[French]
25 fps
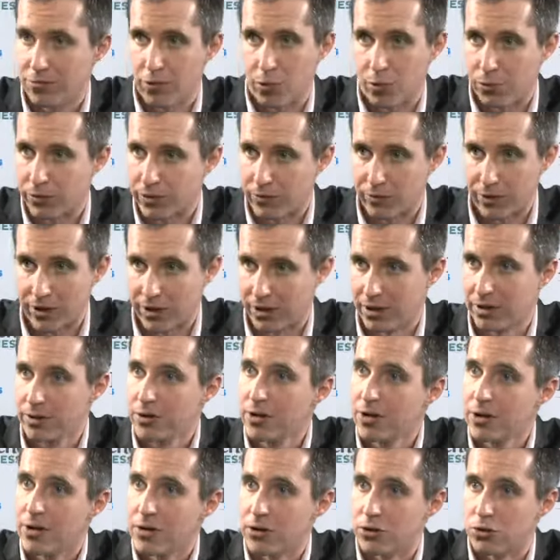On dit voilà,
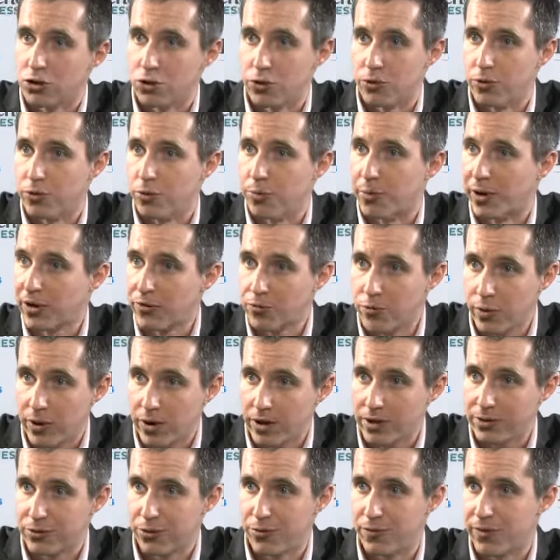je
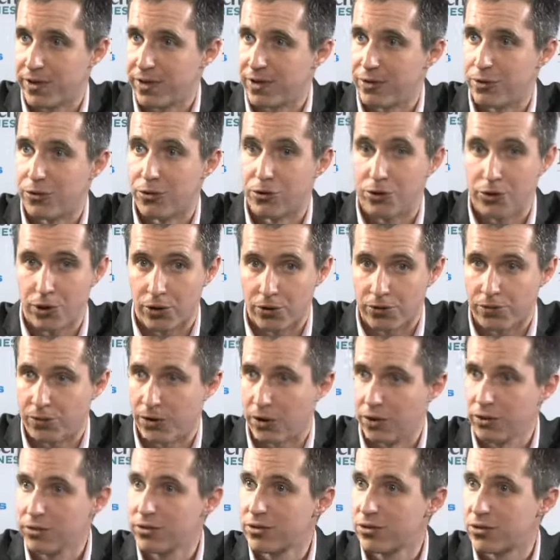prévois de faire euh, tant de
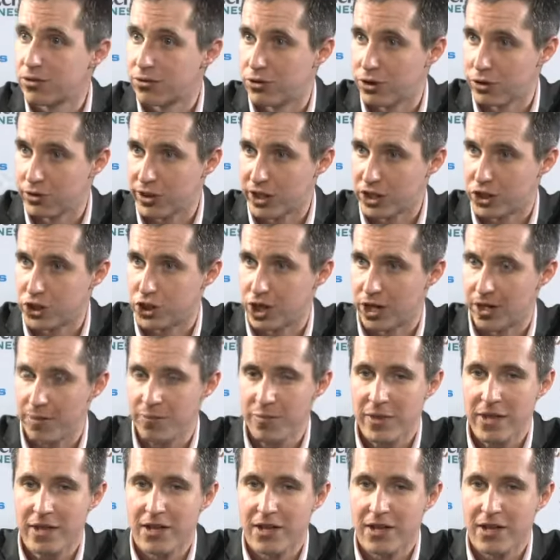ventes, tant d'achats.